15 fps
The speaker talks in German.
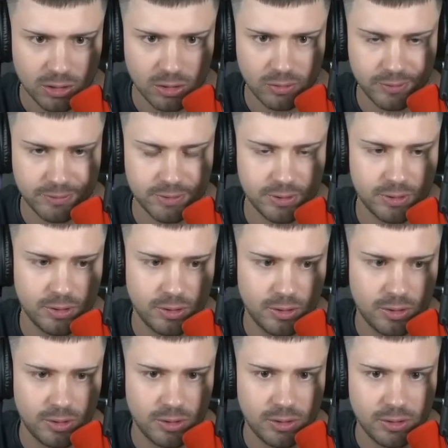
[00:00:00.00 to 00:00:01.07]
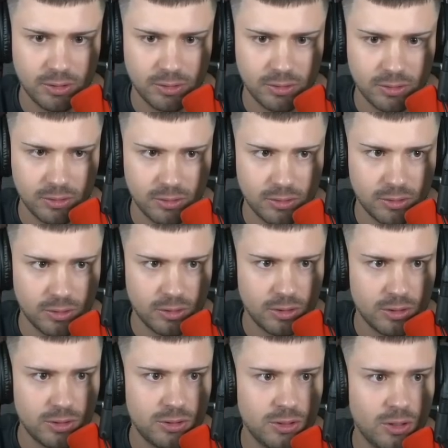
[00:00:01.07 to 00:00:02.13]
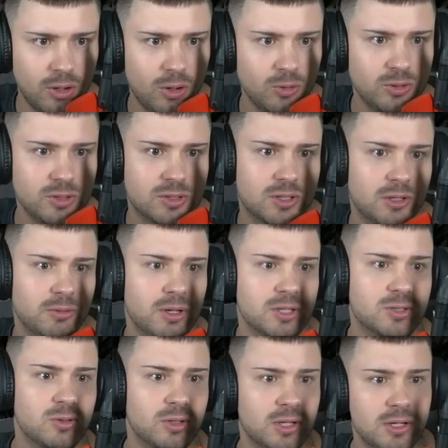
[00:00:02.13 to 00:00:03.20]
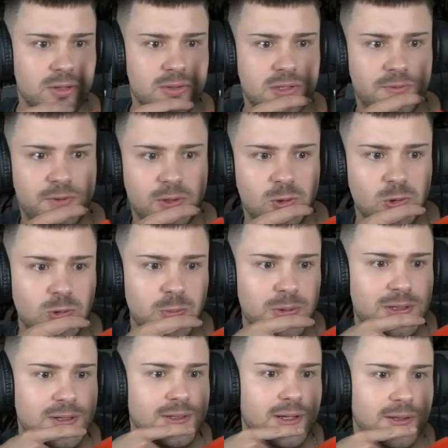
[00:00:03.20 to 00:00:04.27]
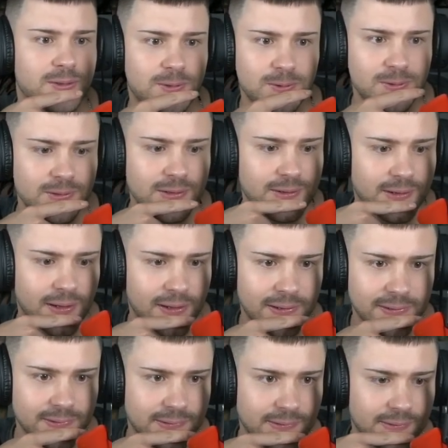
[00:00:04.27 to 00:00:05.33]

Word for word: Leute, Yo, die Skrillex und Release, die Vergütung beträgt 800.